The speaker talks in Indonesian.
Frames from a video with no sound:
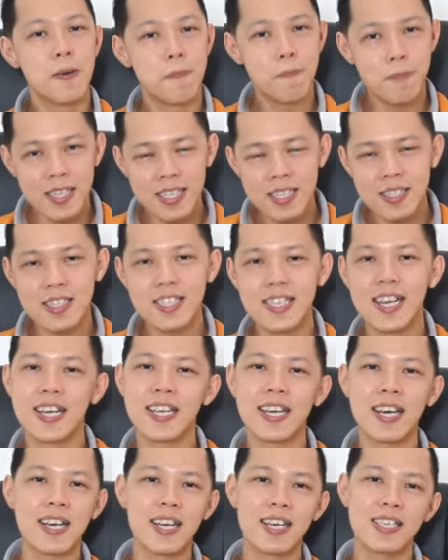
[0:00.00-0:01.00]
please
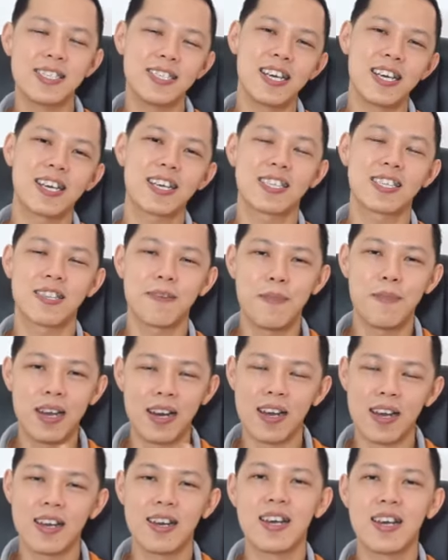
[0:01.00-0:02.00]
tidaknya Anda share ke
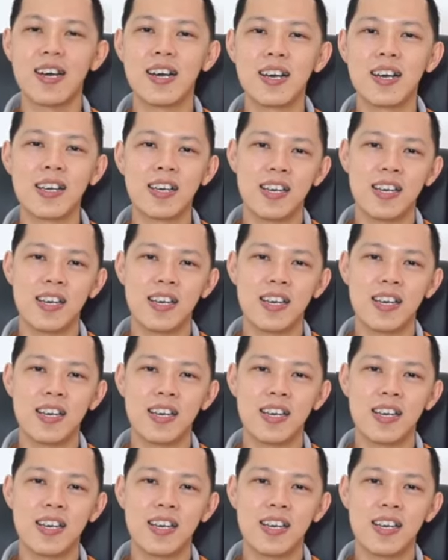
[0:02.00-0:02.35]
teman Anda,